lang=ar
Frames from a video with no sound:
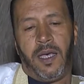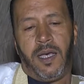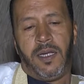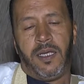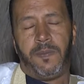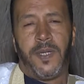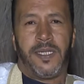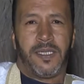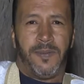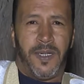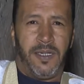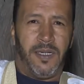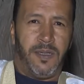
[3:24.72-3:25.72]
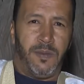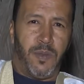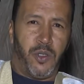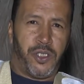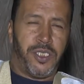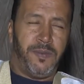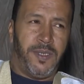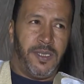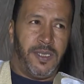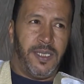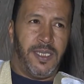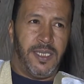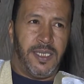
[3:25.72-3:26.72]
الاقبال طبعا موسمي
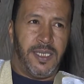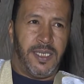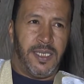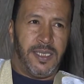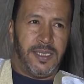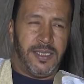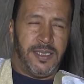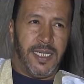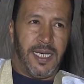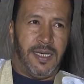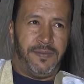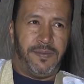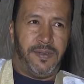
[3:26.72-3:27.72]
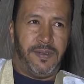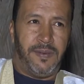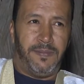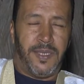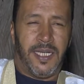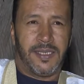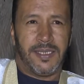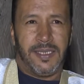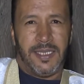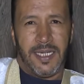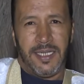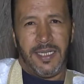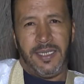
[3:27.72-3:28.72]
لان السياحه في المناطق
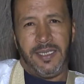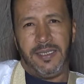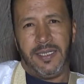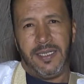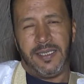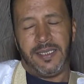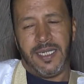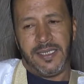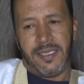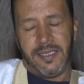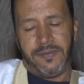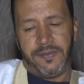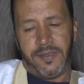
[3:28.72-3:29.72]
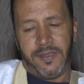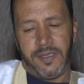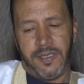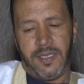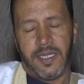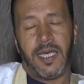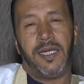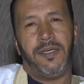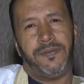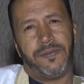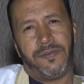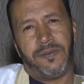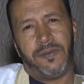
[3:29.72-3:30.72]
الداخل هي اساسا في الخريف
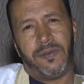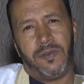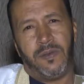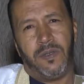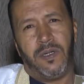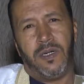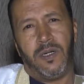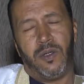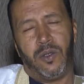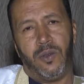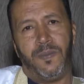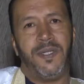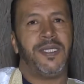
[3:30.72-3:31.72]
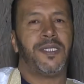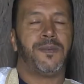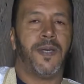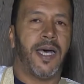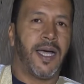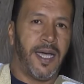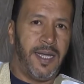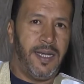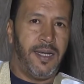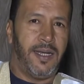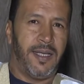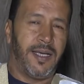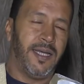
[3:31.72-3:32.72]
وبنسبه اقل
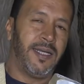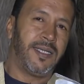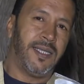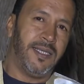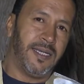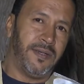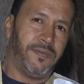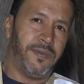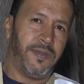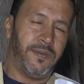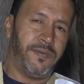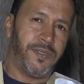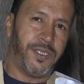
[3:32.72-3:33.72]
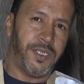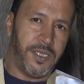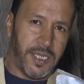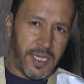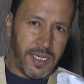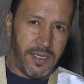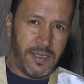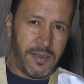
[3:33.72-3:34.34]
اقل كثيرا في الشتاء